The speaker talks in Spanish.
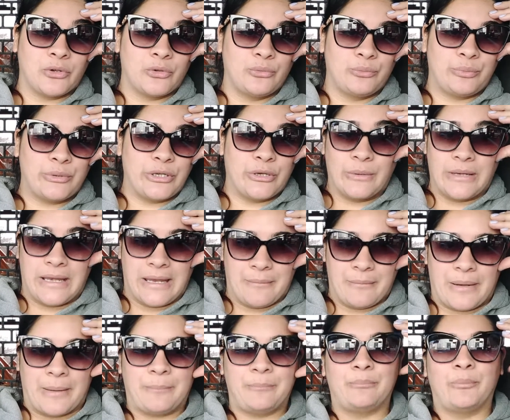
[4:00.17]
con un
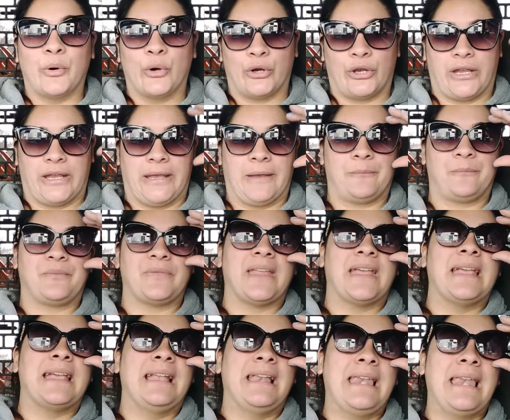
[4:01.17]
problema, porque
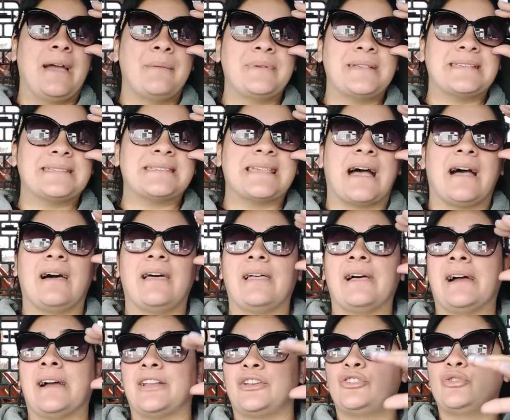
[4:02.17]
la
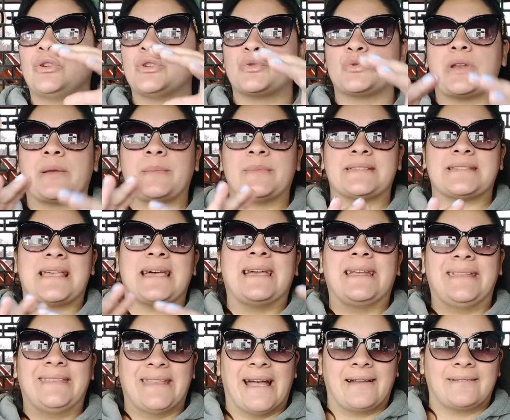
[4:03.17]
mesada no es una mesada
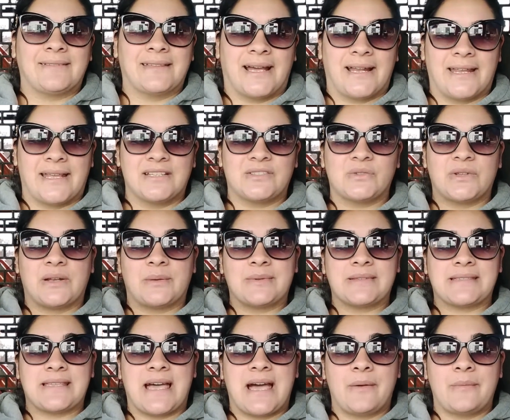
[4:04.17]
estándar, es una
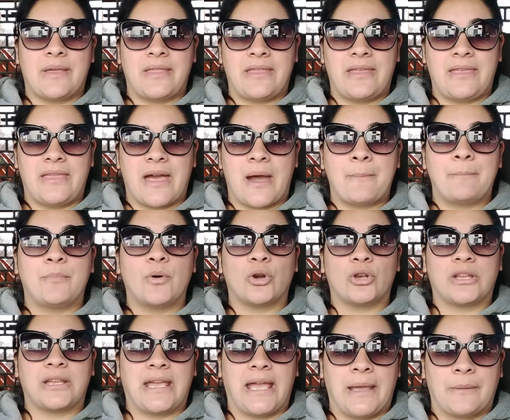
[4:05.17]
mesada medida.
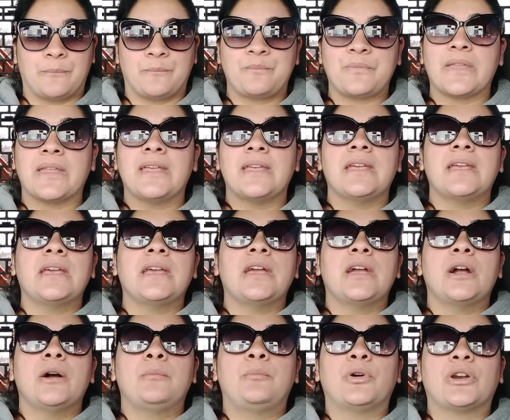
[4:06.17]
¿Por qué?
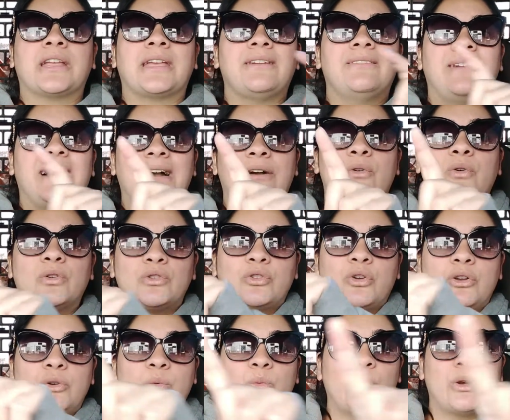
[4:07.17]
porque va
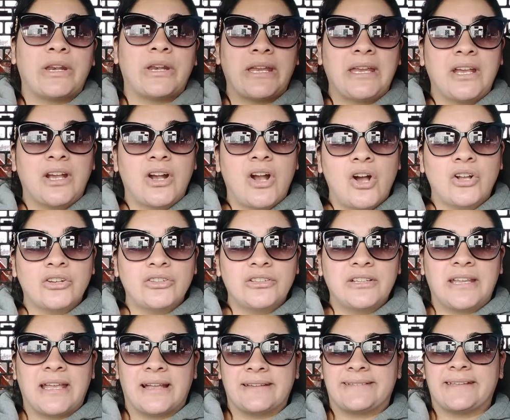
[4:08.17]
justo en un
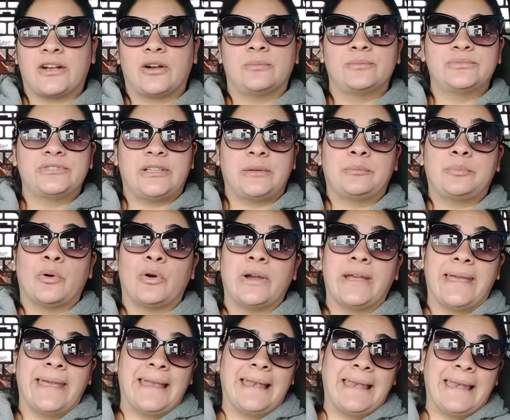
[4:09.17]
rincón que hace como un tipo
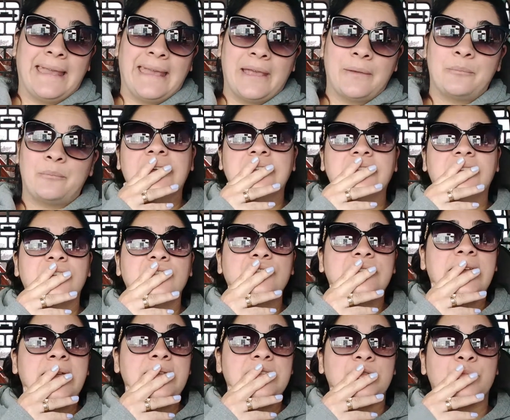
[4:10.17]
L.
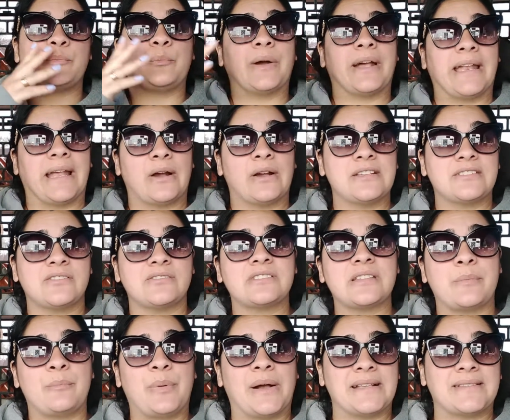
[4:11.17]
Entonces, para esos
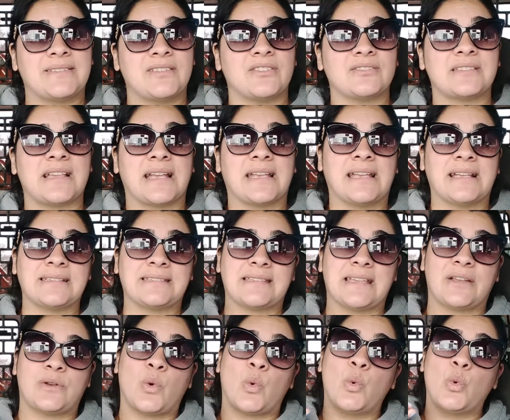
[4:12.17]
espacios hay que
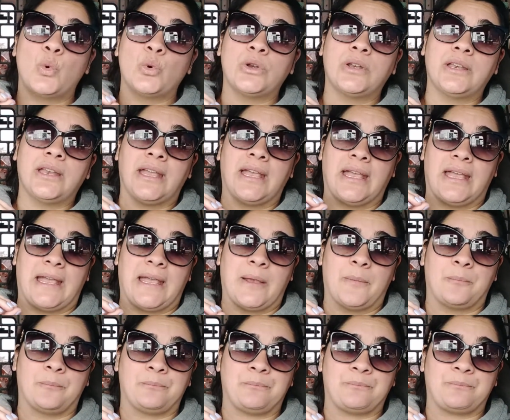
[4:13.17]
hacer un
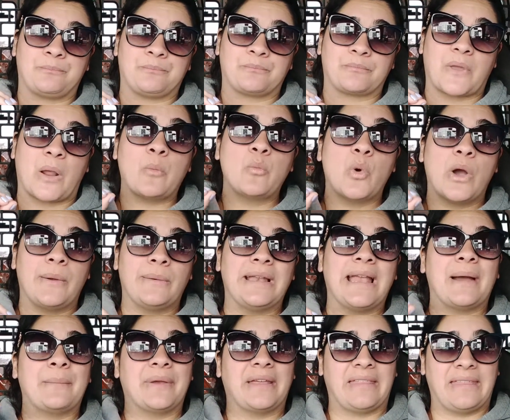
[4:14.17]
em, mueble
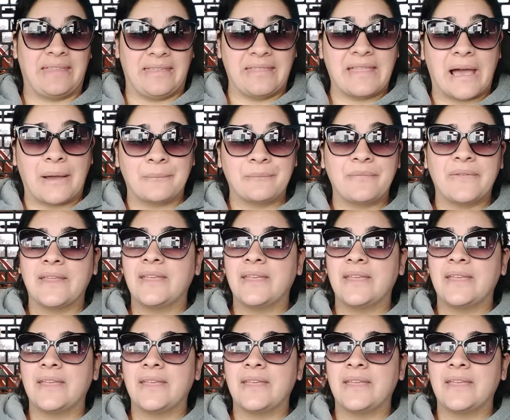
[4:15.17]
a medida.